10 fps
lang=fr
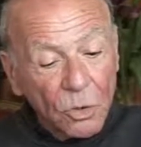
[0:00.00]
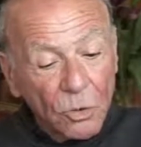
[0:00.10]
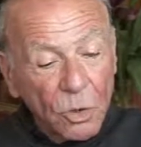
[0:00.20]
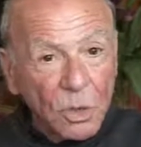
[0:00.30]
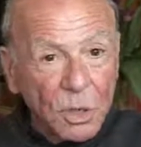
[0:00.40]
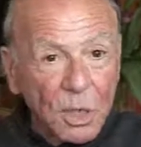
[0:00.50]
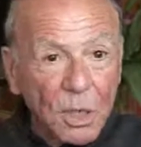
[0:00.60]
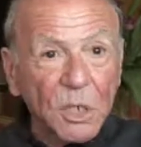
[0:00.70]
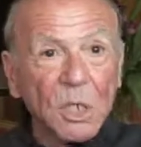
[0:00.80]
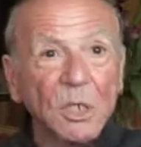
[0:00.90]

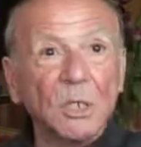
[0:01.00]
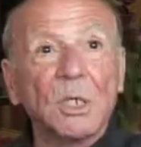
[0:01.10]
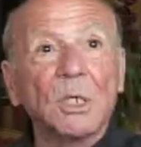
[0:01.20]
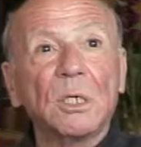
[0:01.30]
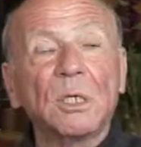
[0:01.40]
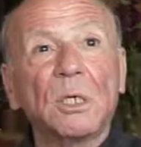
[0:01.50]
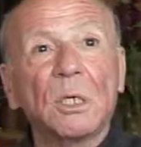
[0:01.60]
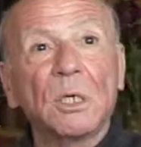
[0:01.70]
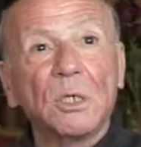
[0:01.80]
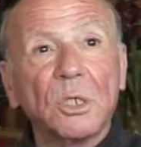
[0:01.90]

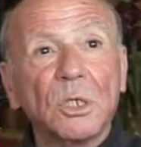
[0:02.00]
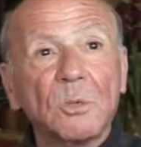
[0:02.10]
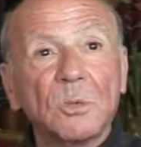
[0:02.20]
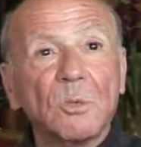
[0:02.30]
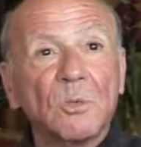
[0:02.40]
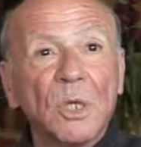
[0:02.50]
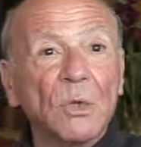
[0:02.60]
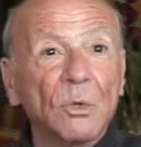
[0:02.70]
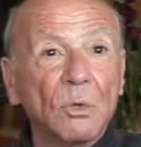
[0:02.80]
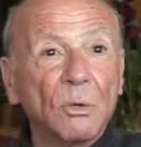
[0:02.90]
J'ai dit au
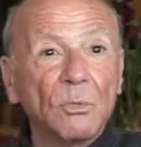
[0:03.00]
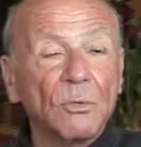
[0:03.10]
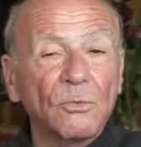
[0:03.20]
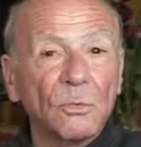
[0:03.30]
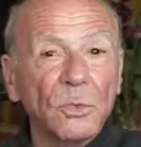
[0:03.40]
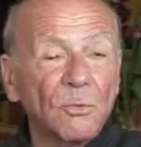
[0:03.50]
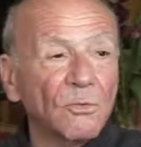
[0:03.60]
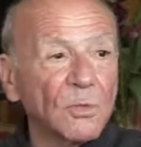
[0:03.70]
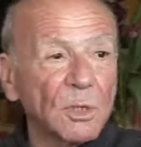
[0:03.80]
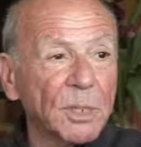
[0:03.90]
tribunal que, au fond, ça ne me
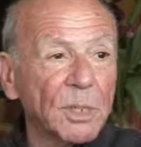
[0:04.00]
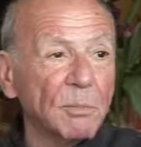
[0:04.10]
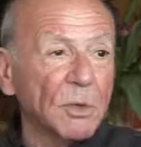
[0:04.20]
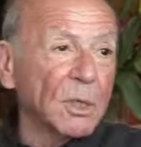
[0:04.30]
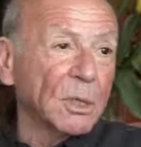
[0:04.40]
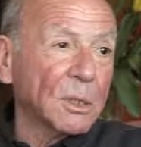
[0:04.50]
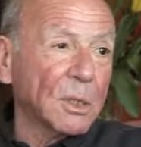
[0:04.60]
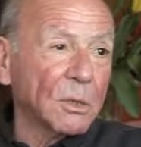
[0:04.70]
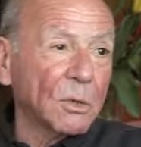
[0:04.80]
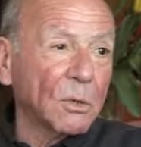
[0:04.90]
faisait pas tellement rire
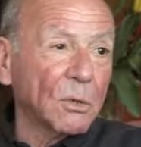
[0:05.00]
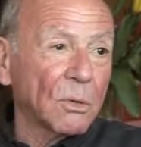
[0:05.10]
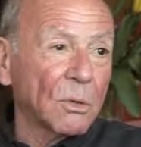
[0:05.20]
d'être euh,